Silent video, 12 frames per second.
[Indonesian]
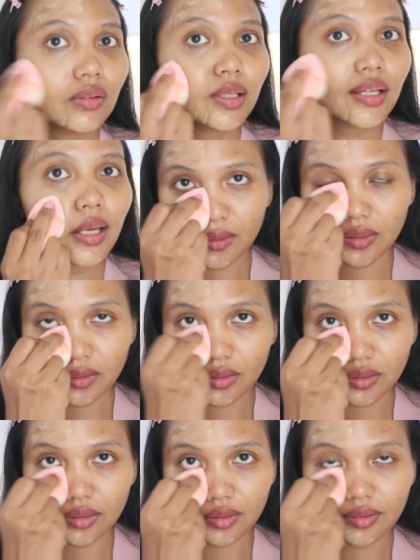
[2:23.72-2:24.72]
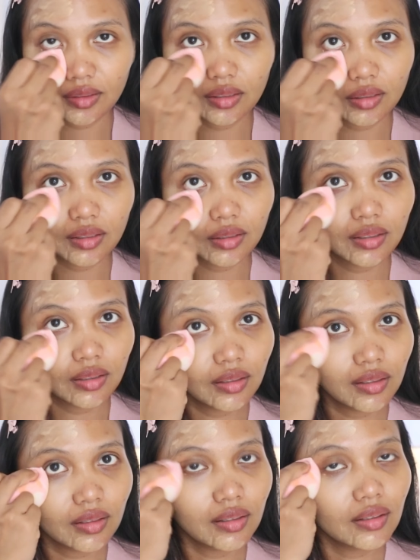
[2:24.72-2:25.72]
Oke, okay, jadi ini
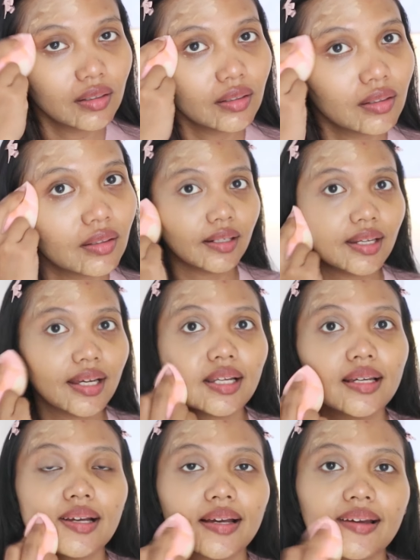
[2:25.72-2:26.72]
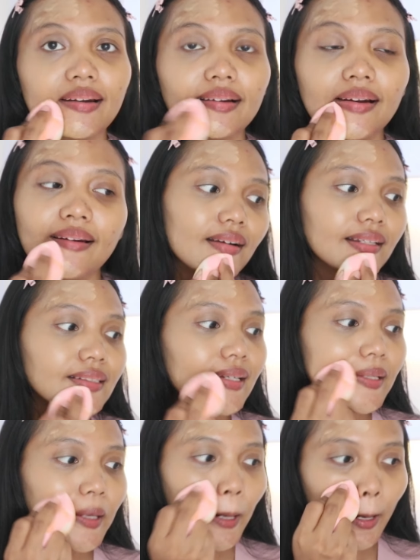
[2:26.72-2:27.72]
enak sih. Dia ringan,
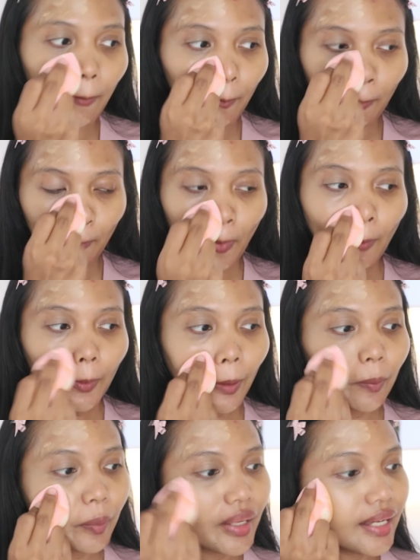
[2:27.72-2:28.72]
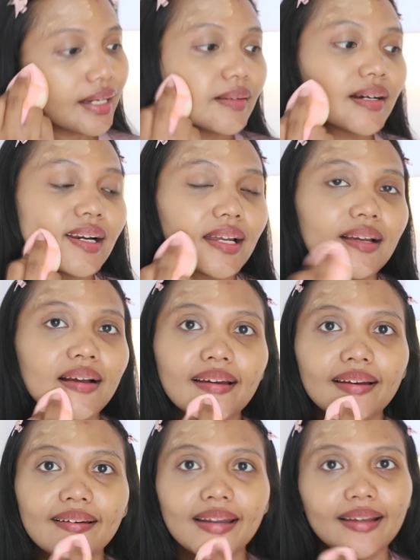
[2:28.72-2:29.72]
rasanya lembab tapi
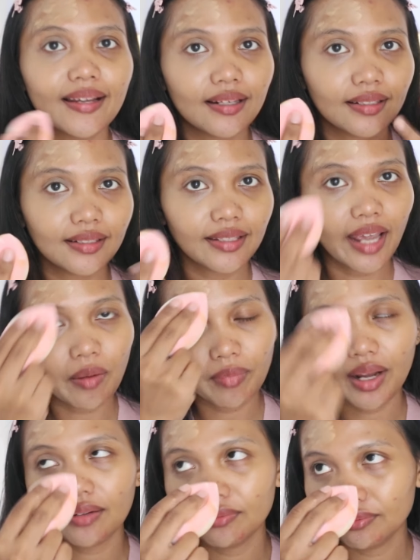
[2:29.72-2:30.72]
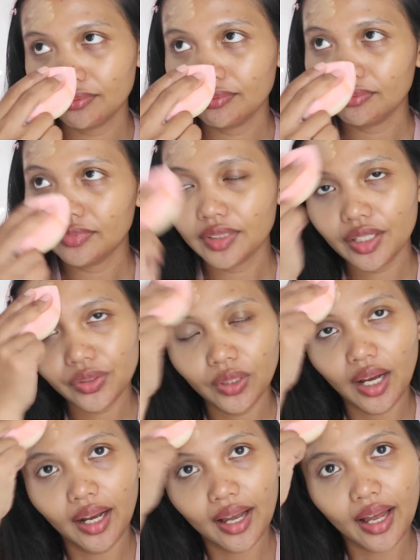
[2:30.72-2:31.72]
ringan dan nyaman. Dia
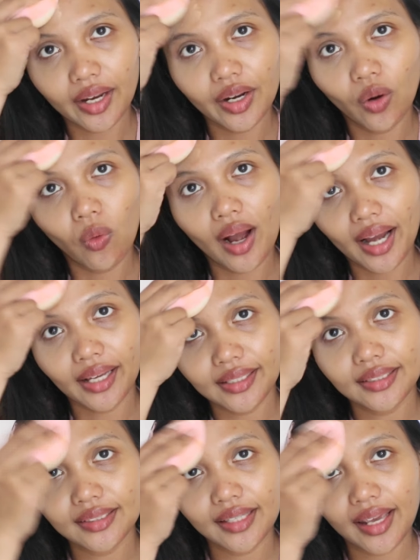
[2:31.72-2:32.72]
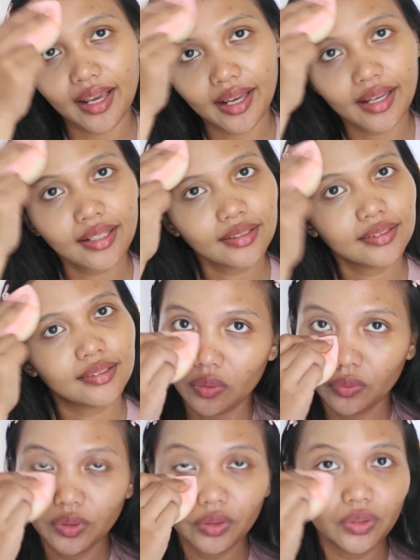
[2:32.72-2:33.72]
juga nggak ada wanginya.
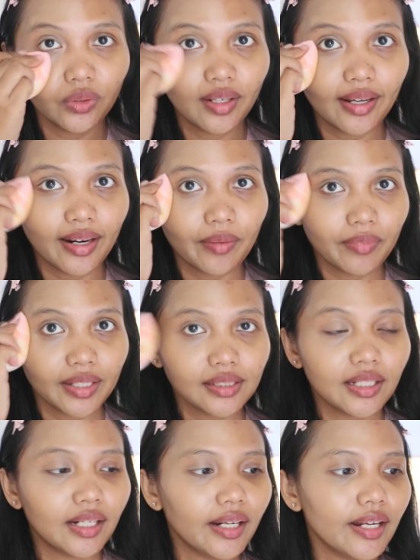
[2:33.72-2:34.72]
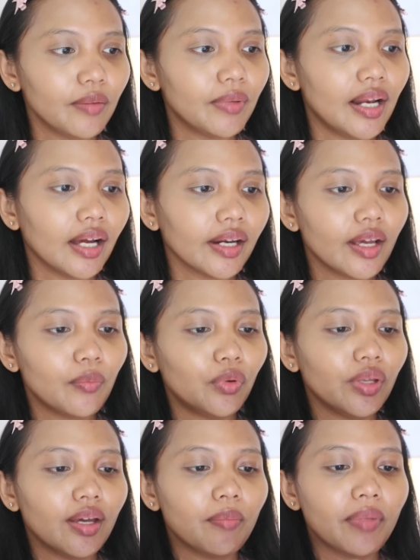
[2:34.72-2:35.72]
Untuk klaimnya sendiri dia bilang dia
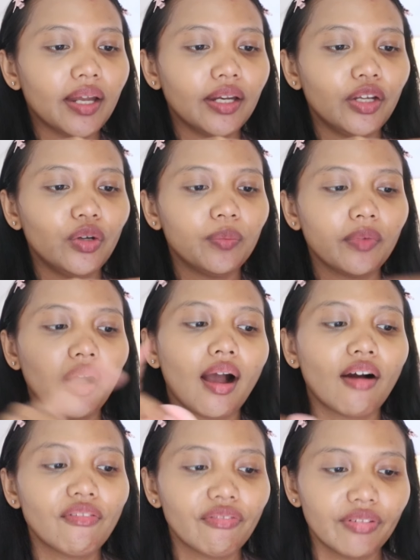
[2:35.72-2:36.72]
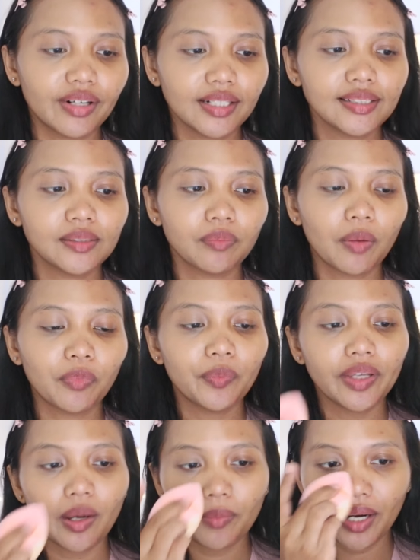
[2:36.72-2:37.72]
punya medium covered, mampu
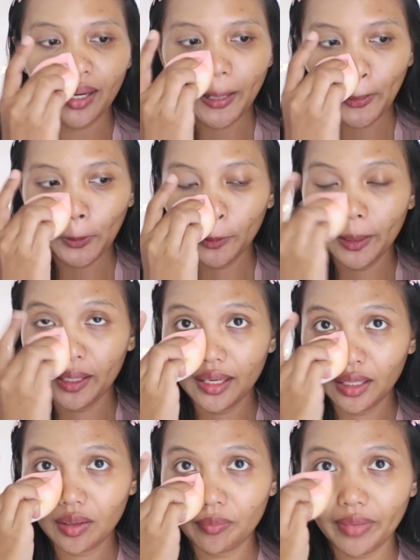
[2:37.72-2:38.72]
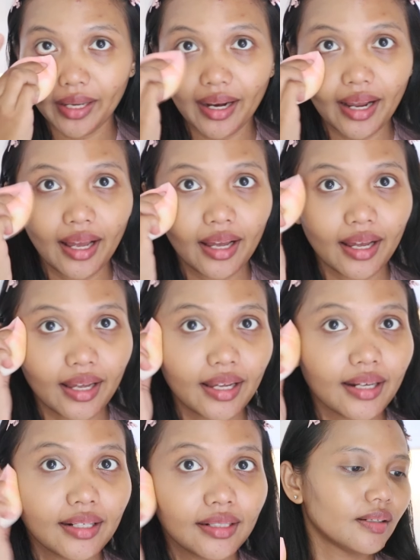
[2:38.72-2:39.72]
menyamarkan noda dan
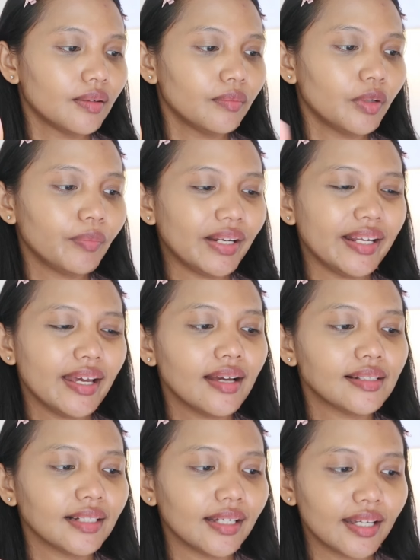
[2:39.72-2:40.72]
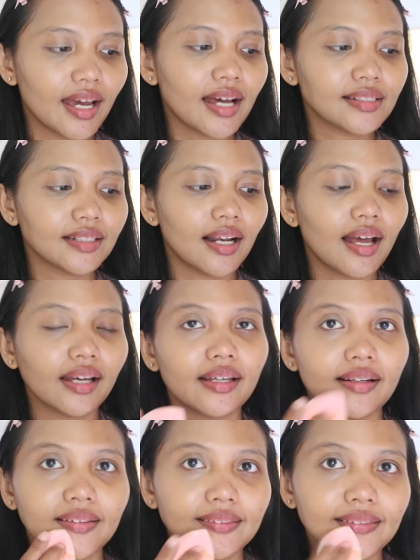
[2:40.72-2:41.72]
kemerahan, memiliki hasil akhir
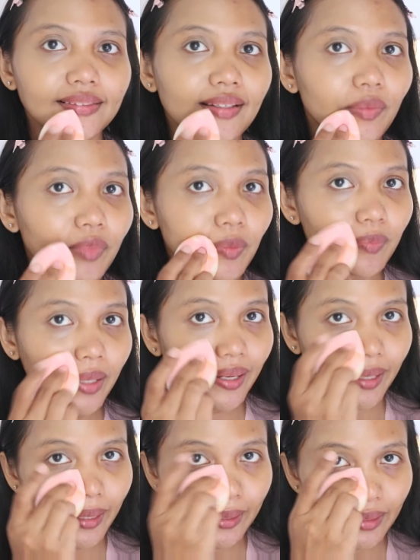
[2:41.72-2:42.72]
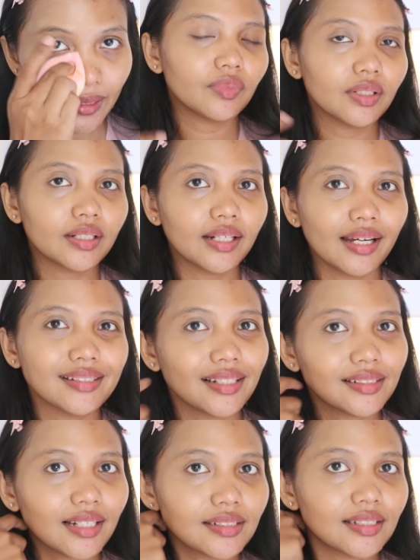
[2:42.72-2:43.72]
yang semi matte, dengan
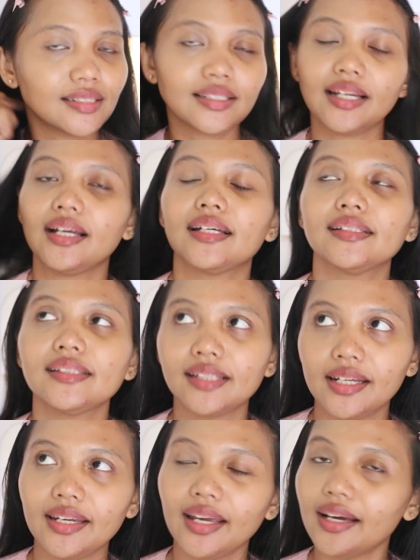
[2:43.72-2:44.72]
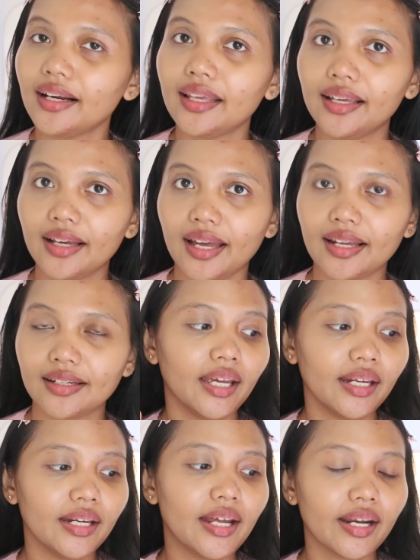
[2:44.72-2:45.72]
sensasi second skin yang ringan
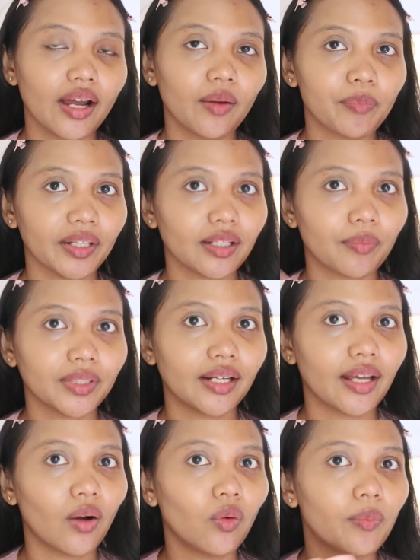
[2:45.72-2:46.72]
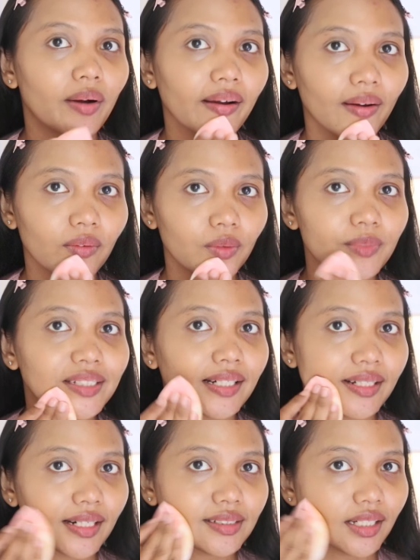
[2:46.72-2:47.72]
ini dari yang pertama tadi aku pakai aku bisa
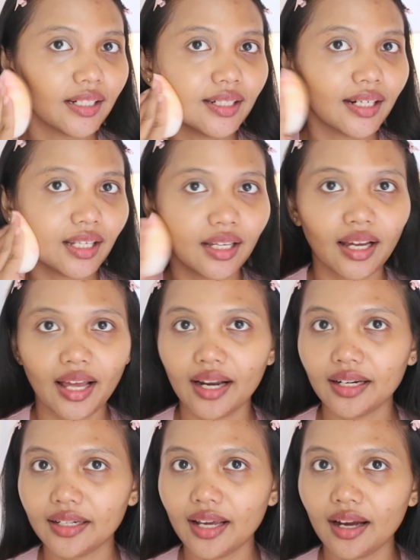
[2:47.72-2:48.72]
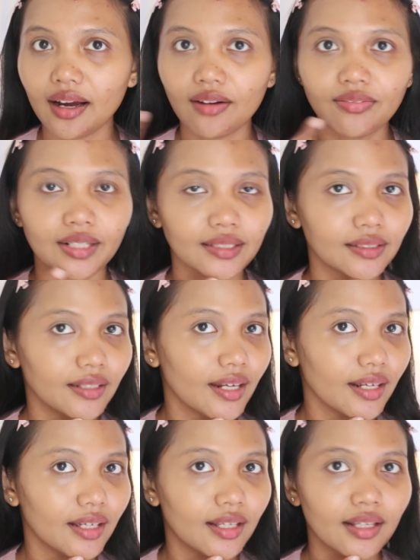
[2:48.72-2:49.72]
ngerasa ini ringan dia coversnya
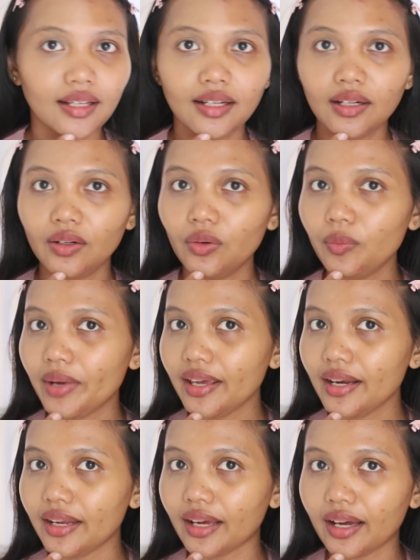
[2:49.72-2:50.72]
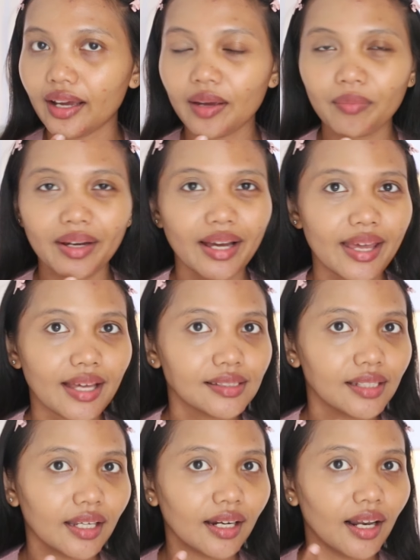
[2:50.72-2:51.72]
lumayan ya emang kayak
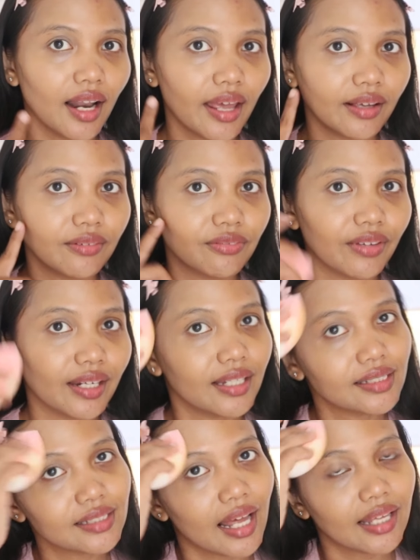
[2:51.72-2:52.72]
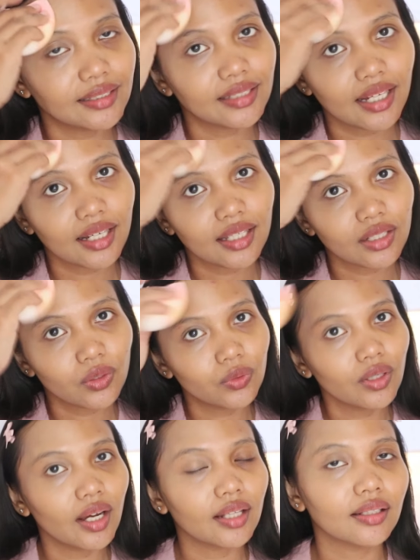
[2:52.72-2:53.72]
skin like finish aja gitu
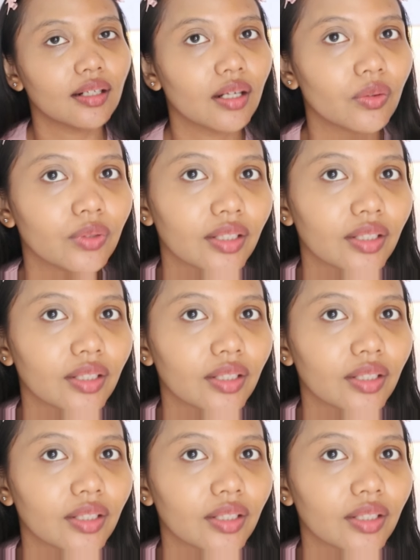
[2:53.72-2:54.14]
nggak terlalu